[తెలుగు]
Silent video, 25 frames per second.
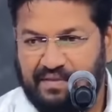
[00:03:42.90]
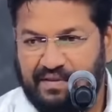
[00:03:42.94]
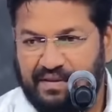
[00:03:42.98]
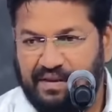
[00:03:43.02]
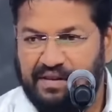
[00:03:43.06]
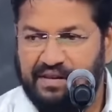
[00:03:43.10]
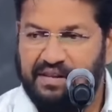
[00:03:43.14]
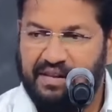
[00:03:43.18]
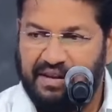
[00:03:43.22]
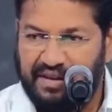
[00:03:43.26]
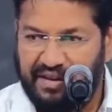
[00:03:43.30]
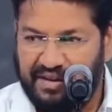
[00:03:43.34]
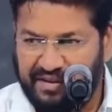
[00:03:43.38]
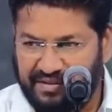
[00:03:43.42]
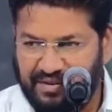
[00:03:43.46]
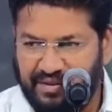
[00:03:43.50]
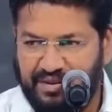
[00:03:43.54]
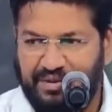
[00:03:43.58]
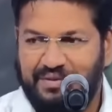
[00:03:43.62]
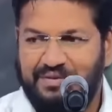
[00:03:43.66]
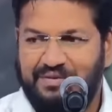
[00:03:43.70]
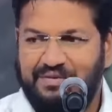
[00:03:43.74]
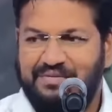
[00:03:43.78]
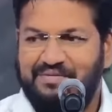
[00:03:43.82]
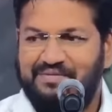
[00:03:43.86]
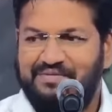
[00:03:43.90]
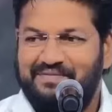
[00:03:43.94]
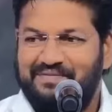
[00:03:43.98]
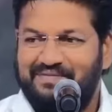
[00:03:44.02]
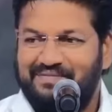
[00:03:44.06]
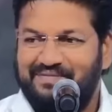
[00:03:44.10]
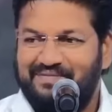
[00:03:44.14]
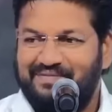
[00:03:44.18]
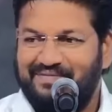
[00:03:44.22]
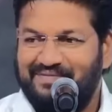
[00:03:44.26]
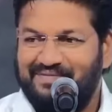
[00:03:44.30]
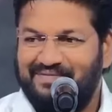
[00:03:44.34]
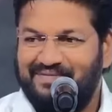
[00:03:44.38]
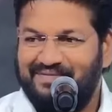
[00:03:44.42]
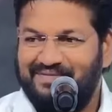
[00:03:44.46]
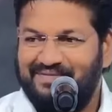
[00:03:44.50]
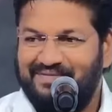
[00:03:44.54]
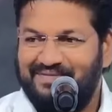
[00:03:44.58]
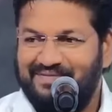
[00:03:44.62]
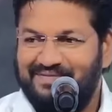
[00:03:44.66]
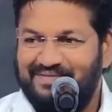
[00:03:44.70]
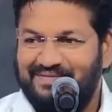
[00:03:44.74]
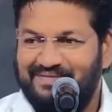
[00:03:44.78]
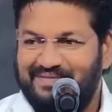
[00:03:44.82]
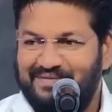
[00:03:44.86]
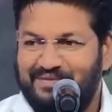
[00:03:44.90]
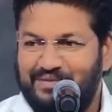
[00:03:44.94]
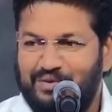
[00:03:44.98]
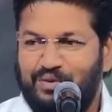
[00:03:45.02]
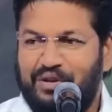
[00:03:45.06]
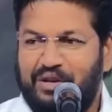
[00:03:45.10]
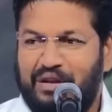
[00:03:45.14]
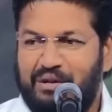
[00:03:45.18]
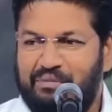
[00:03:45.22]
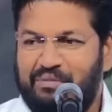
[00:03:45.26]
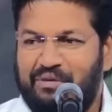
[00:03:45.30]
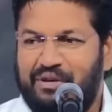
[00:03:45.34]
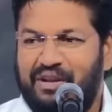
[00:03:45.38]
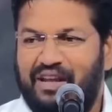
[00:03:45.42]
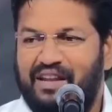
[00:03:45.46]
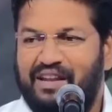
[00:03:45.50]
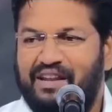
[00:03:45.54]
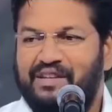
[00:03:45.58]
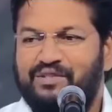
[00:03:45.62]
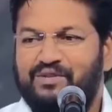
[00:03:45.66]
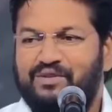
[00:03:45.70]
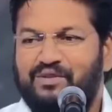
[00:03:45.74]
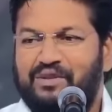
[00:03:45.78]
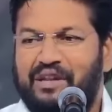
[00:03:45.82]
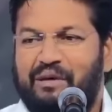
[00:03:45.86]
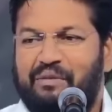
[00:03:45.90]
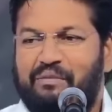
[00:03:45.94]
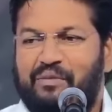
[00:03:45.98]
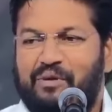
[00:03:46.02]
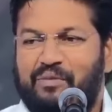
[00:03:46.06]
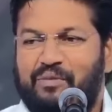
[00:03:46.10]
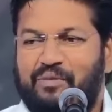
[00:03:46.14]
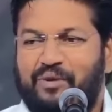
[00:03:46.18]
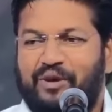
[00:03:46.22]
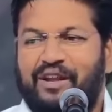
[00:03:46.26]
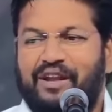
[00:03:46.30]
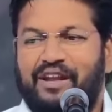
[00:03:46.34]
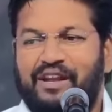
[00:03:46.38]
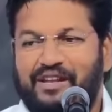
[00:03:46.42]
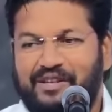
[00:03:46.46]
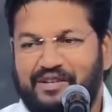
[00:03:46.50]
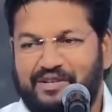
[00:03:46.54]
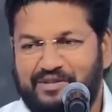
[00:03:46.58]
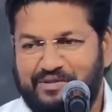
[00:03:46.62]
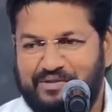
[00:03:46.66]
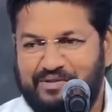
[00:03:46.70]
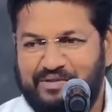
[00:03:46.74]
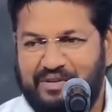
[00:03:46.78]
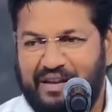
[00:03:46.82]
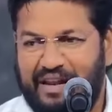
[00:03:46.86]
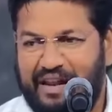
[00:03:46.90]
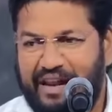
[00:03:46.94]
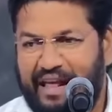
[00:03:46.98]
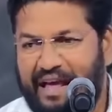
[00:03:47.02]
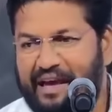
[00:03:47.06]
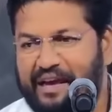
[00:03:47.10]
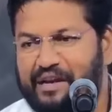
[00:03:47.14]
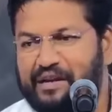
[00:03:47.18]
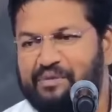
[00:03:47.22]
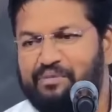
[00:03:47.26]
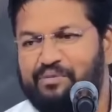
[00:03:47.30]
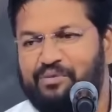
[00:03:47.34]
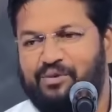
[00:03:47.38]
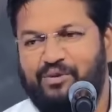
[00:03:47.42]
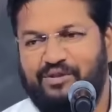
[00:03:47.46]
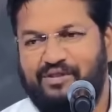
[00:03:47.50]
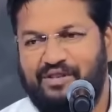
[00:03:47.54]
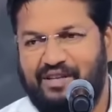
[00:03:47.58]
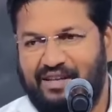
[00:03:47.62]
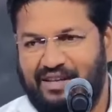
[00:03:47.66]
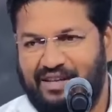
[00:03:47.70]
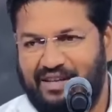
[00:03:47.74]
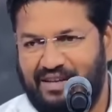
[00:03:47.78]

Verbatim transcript: ఇది నిజం నువ్వు నమ్మినా నిజం నమ్మకపోయినా నిజం లేకపోతే